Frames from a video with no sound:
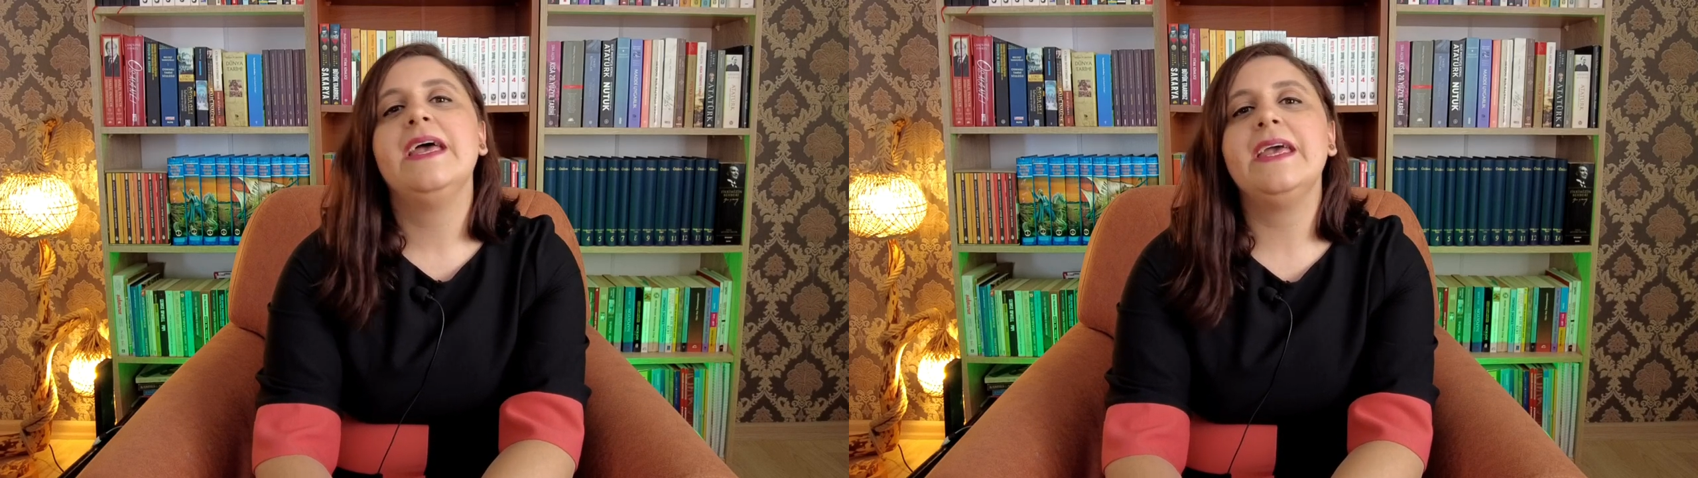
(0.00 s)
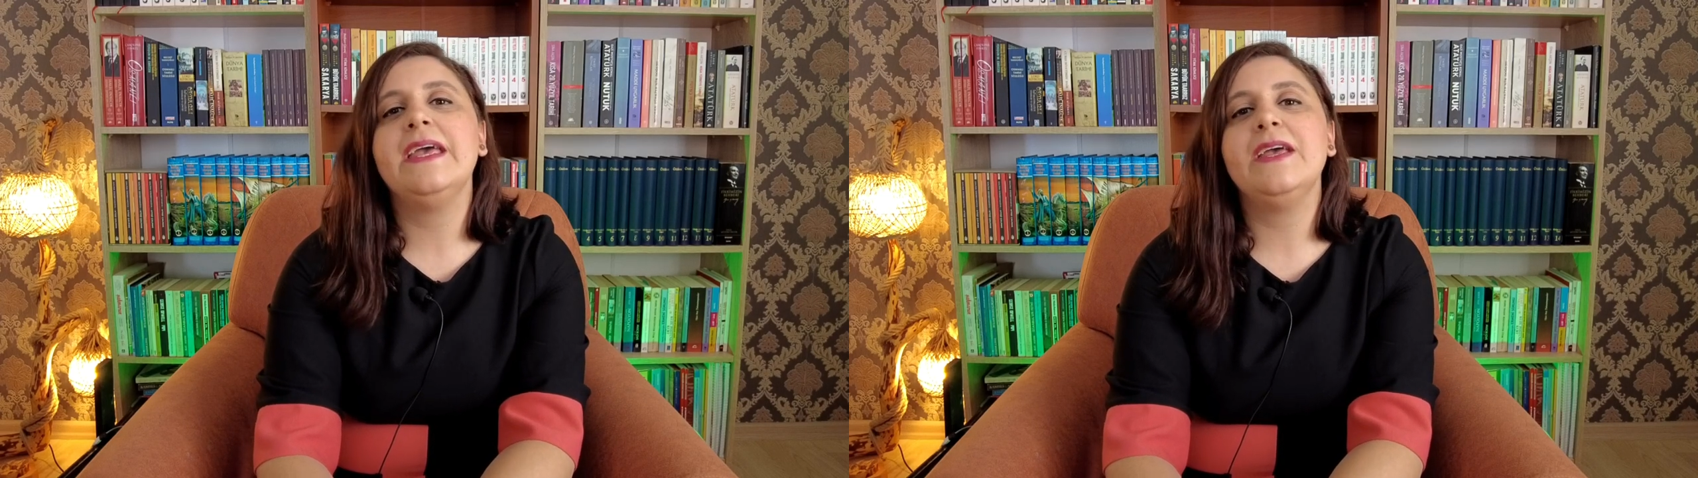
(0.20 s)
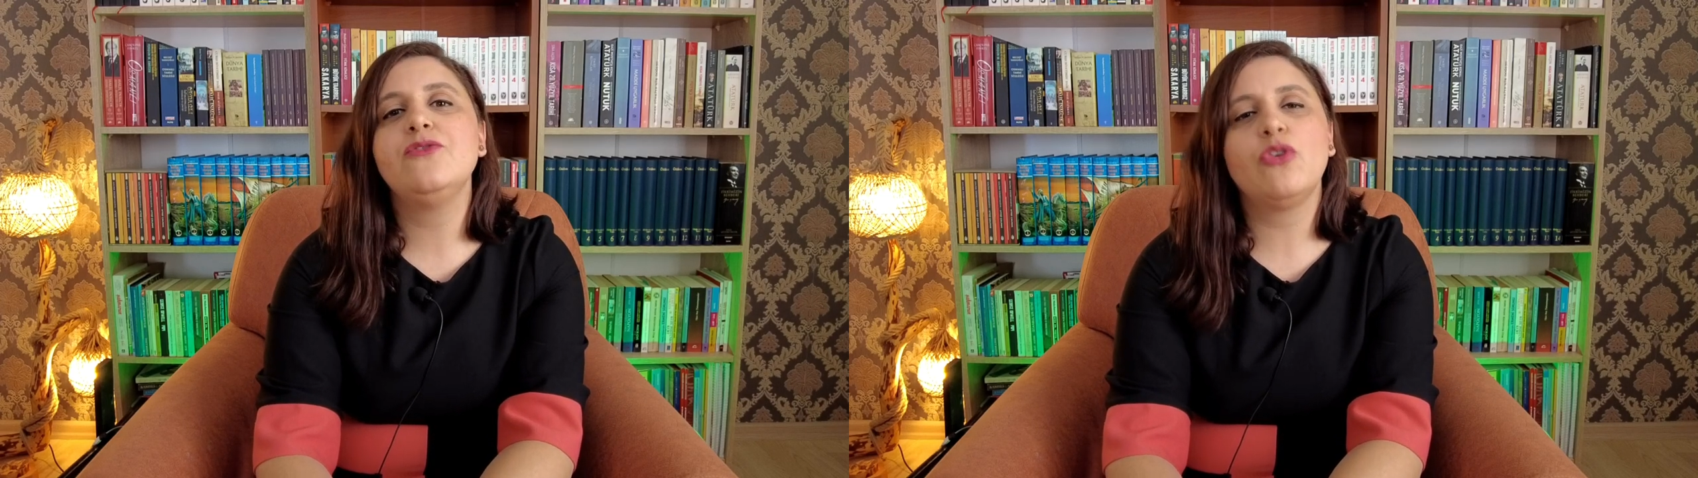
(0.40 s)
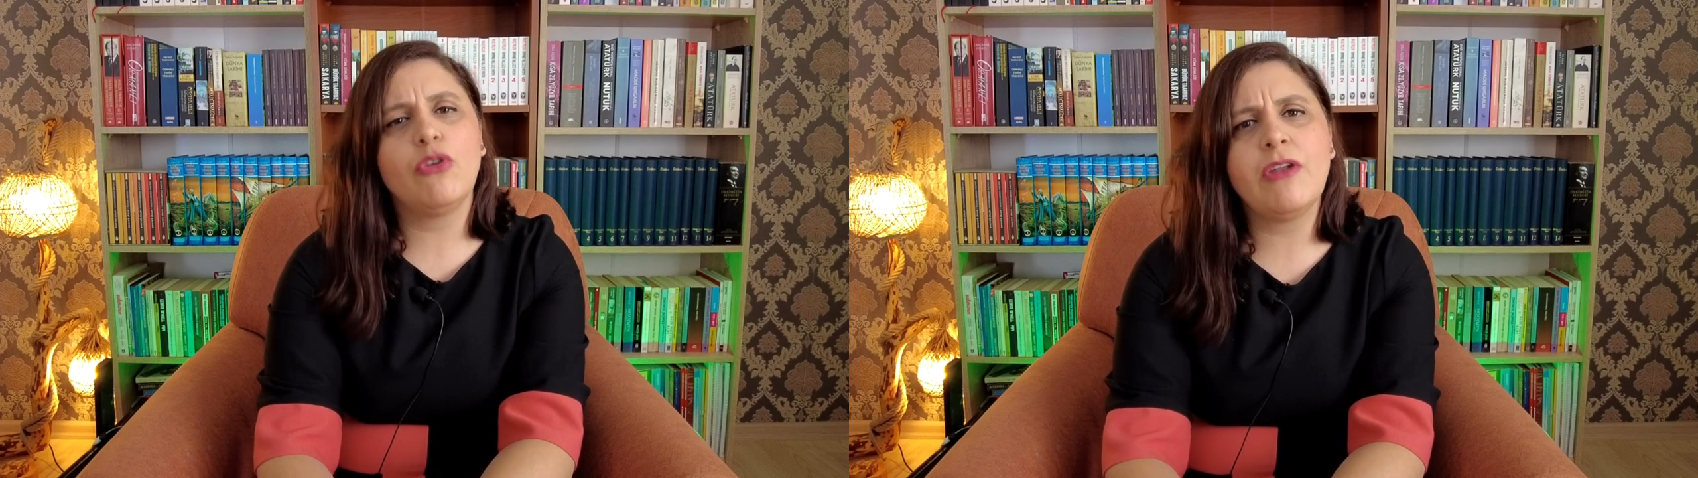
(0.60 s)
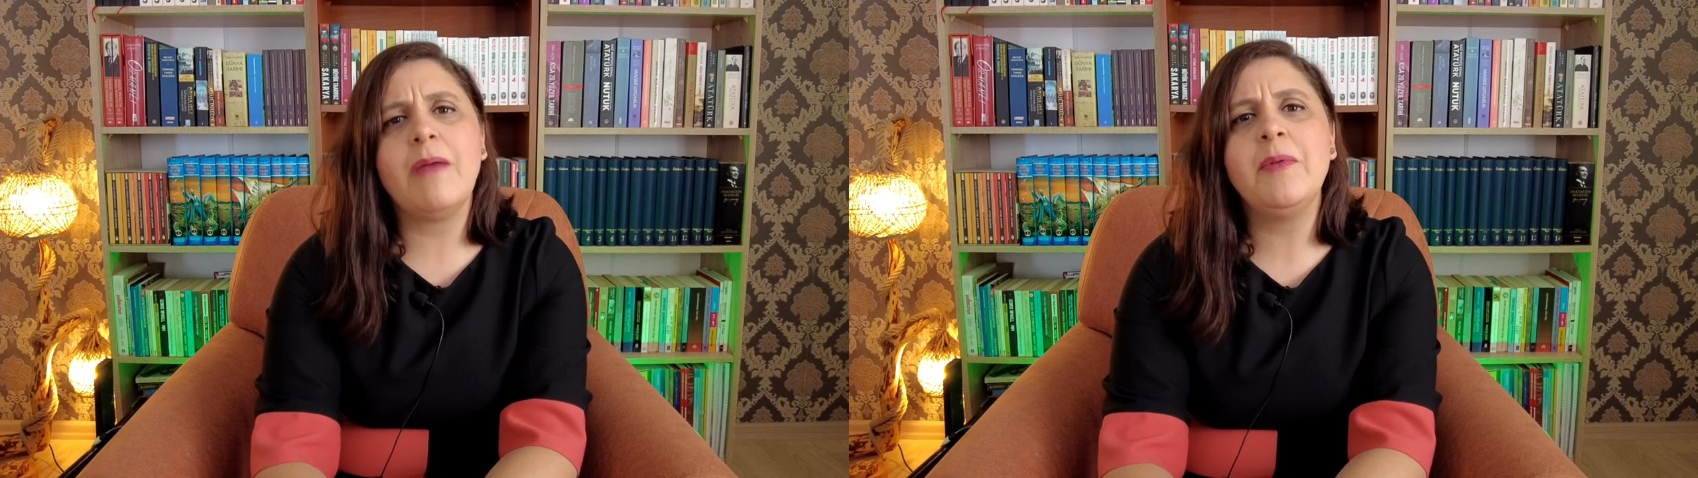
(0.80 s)
ee,
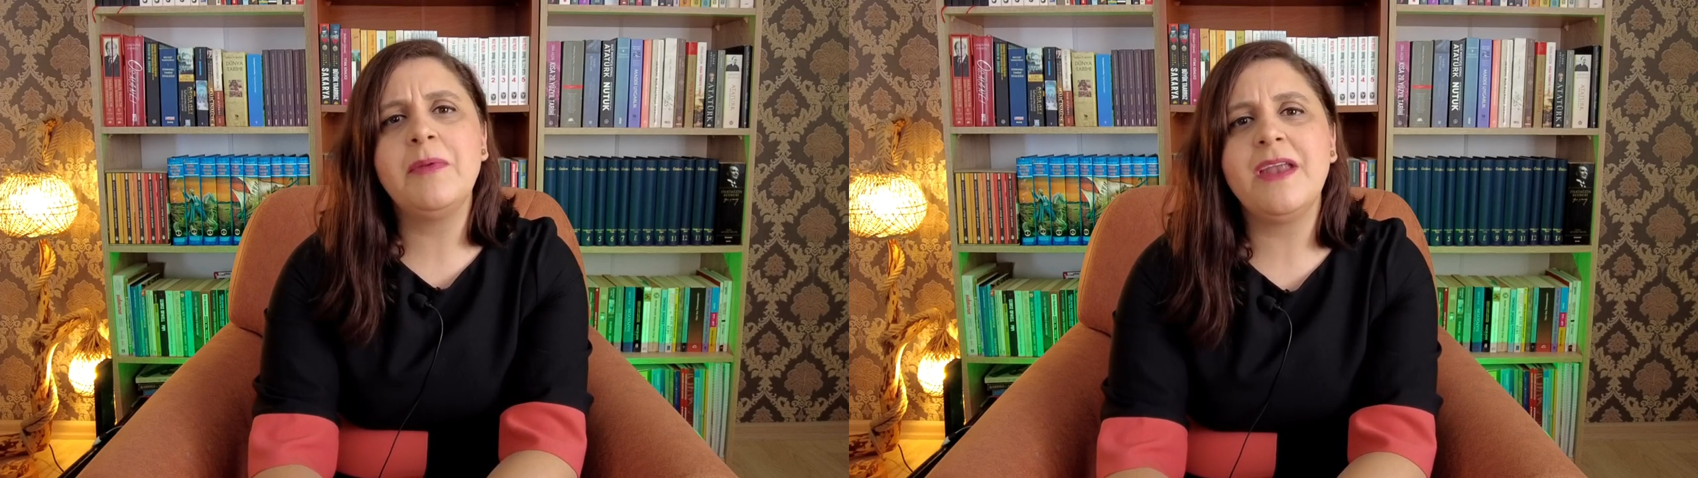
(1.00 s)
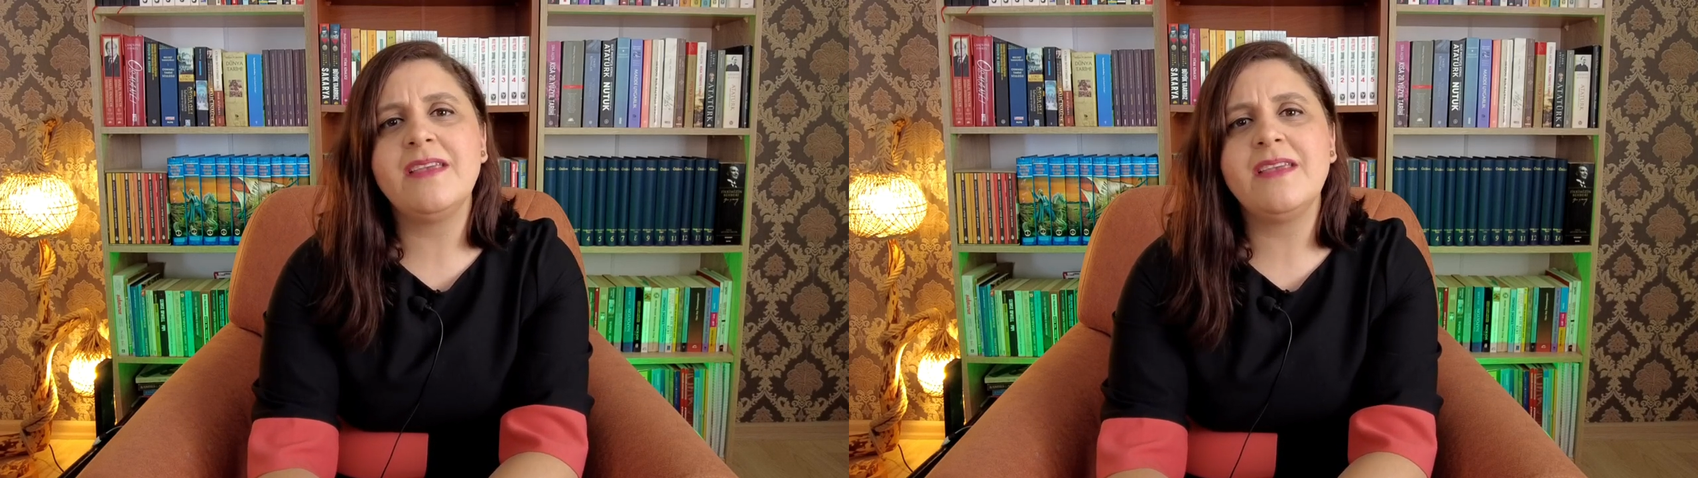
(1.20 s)
çok önemli bir